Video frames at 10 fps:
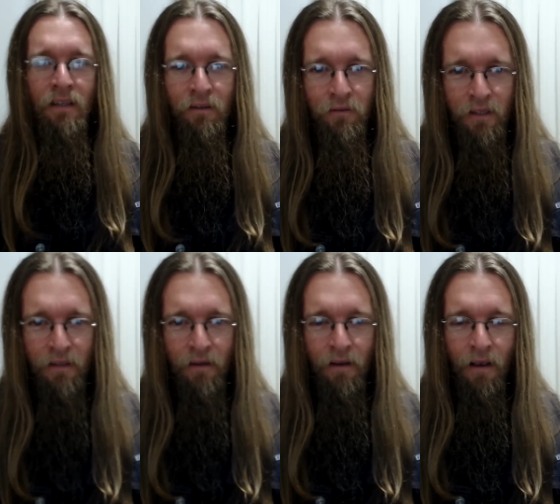da
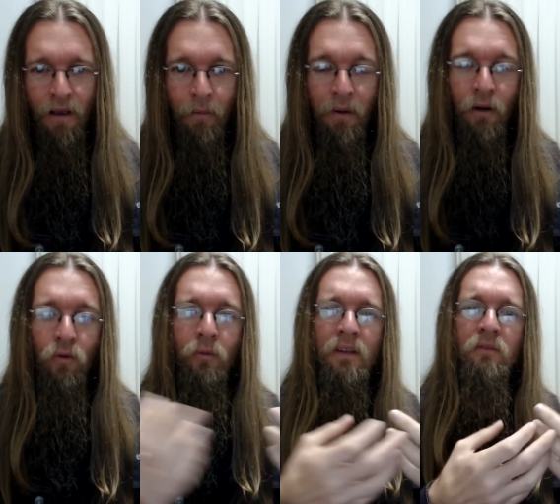vida. Para
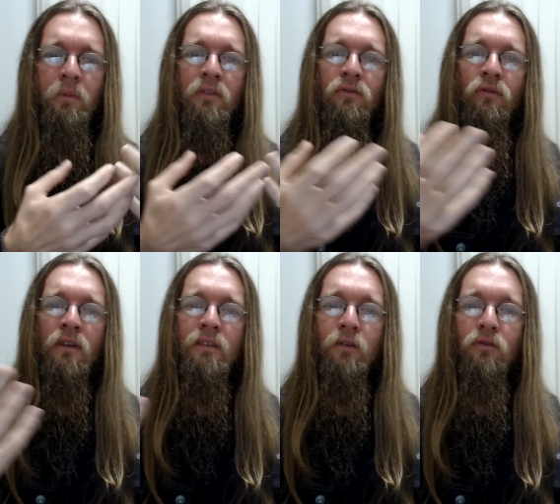algumas
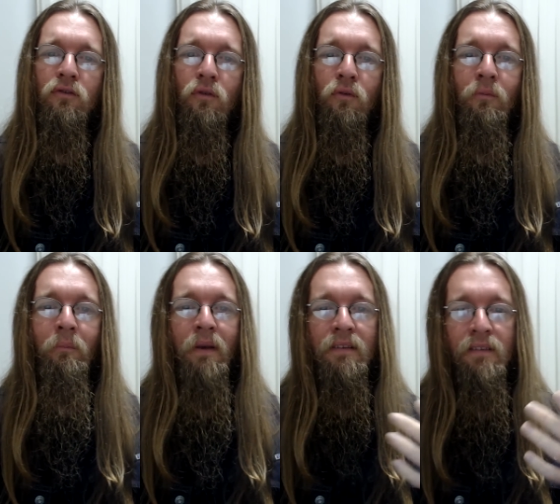pessoas eu sou um
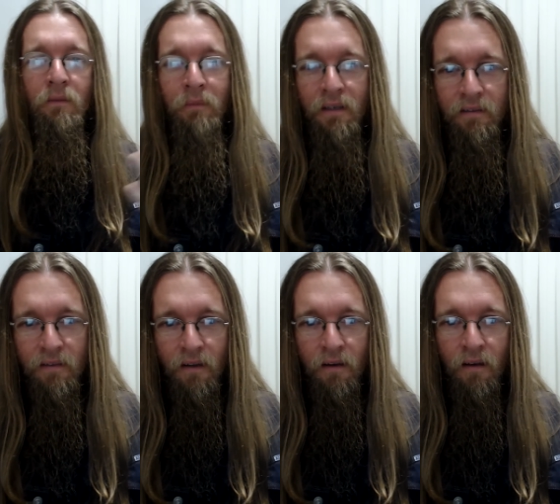
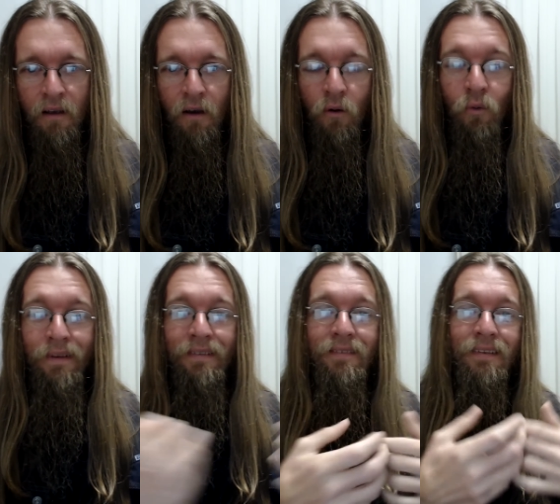pessimista, um
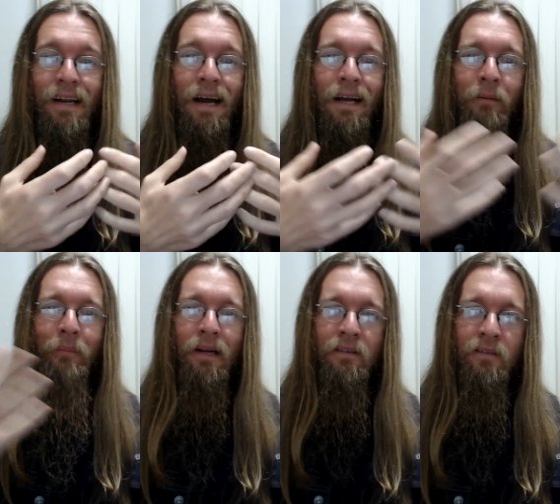estraga
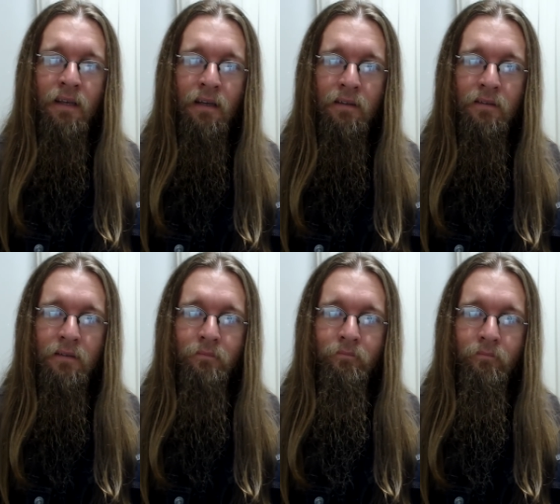
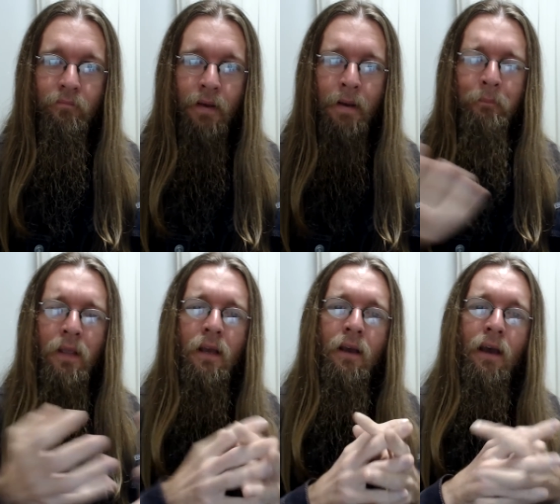prazeres. Né?
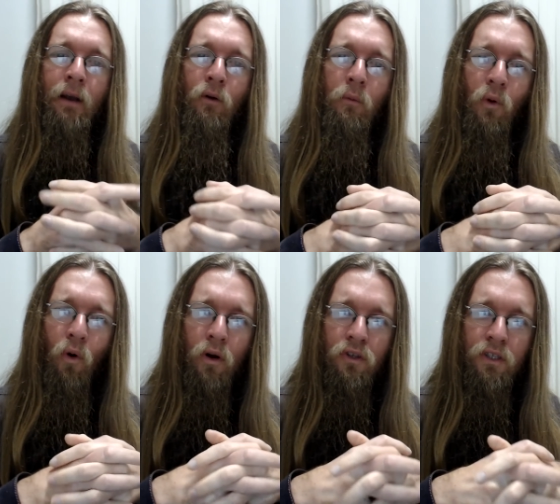É como
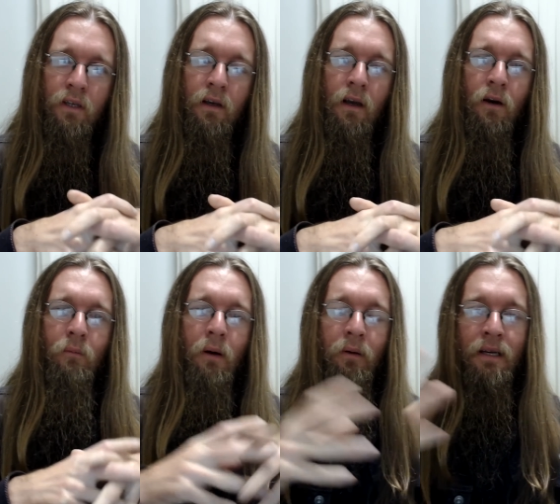hoje,
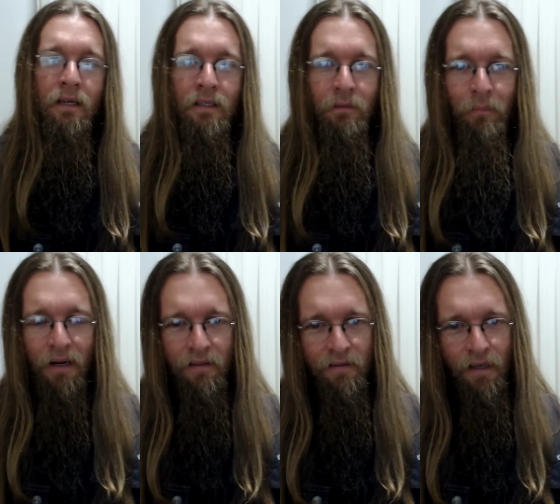uma grande
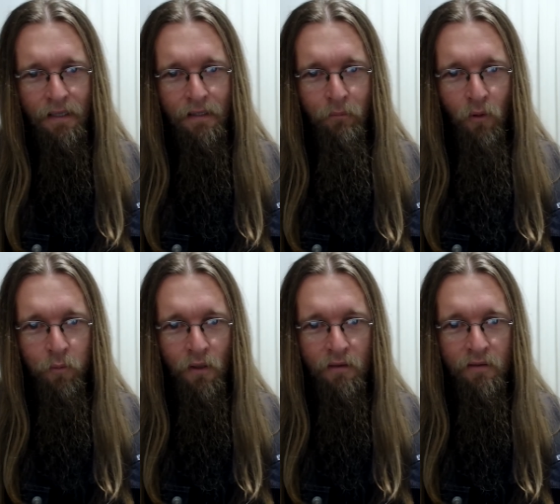parcela da
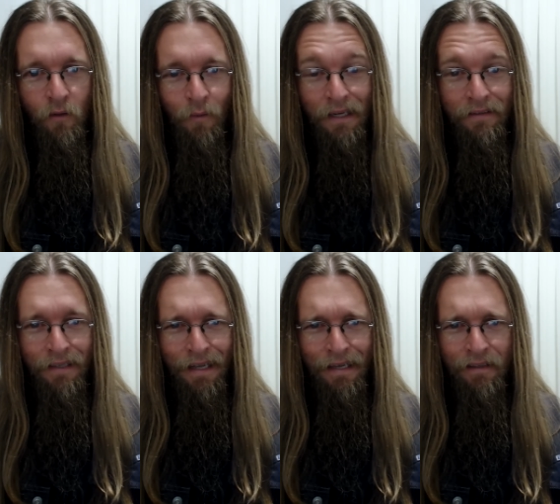população
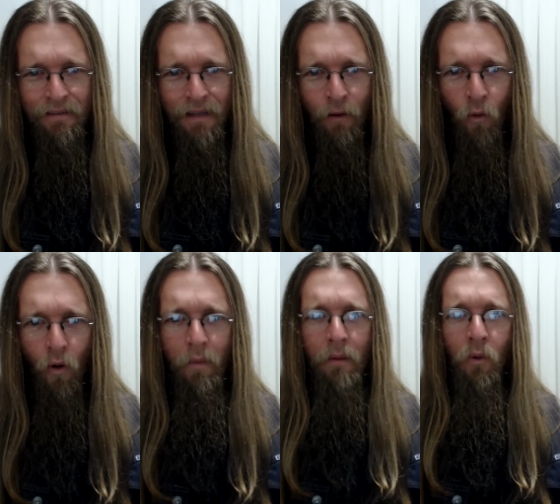brasileira está
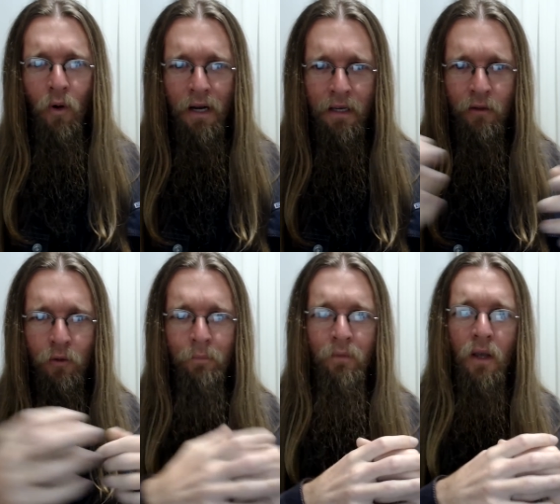
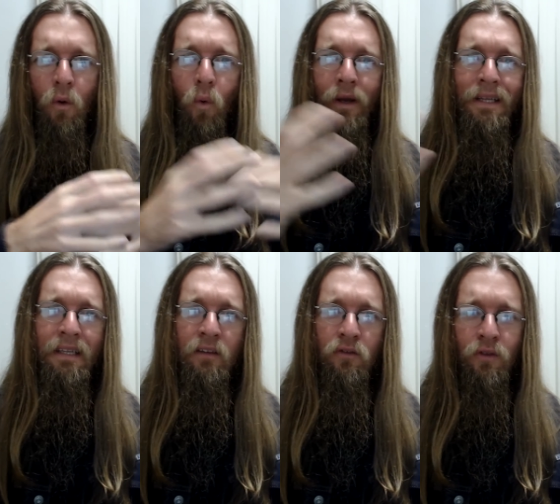comemorando o
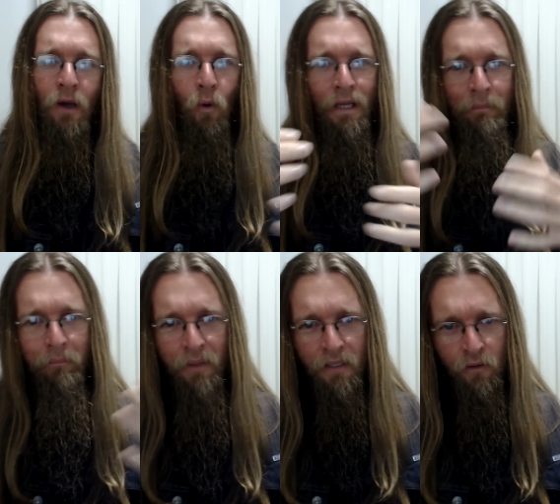início da
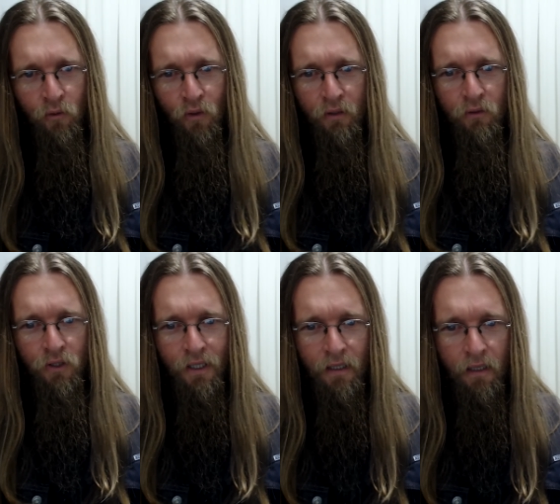Olimpíada do Rio de
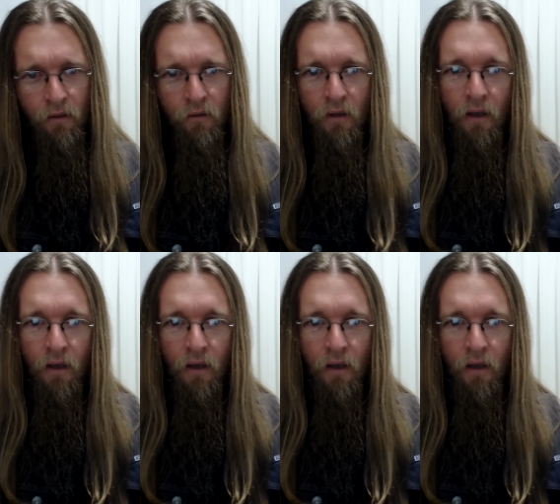Janeiro